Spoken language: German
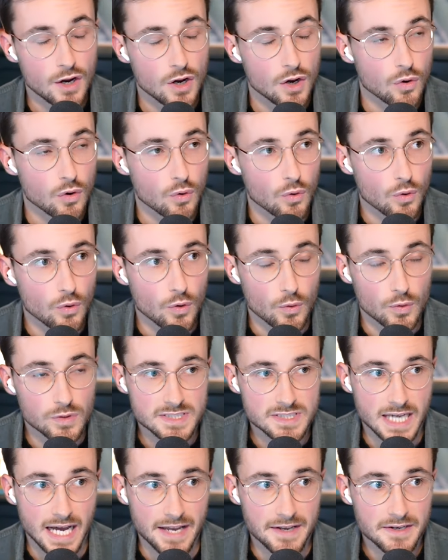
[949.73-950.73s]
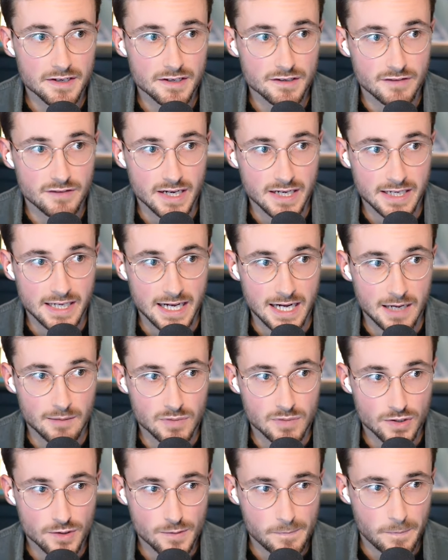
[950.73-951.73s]
Äh, und die andere
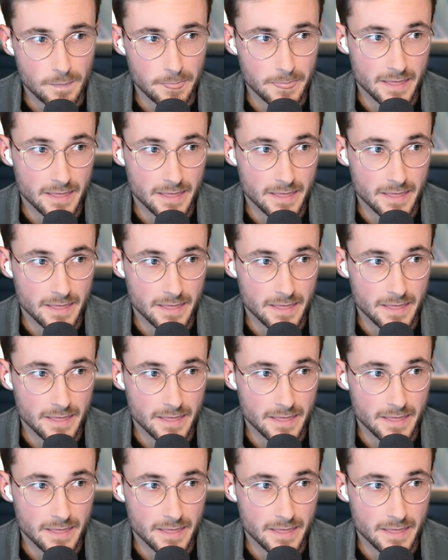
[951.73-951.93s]
Variable,